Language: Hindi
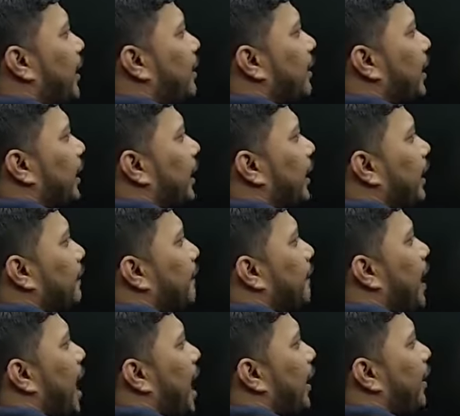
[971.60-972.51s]
थ्री
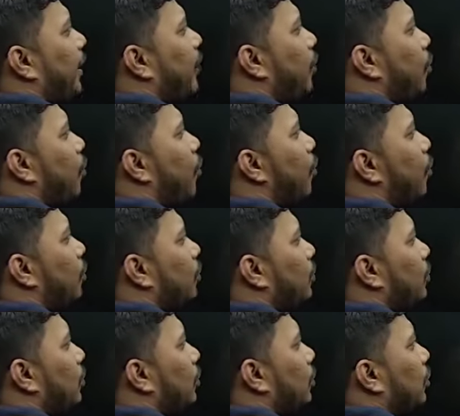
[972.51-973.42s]
पाई रो
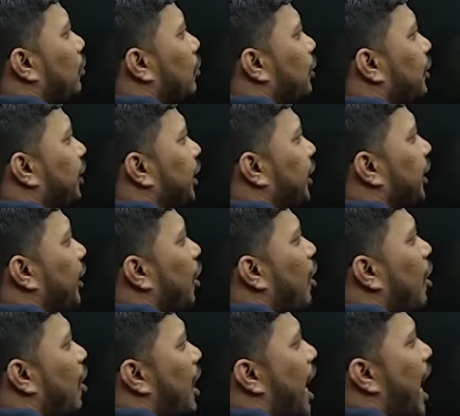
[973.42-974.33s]
जी
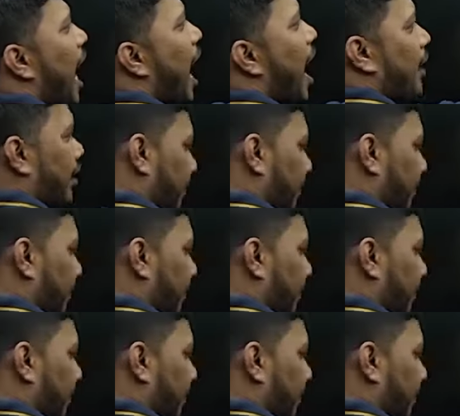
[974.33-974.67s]
और आर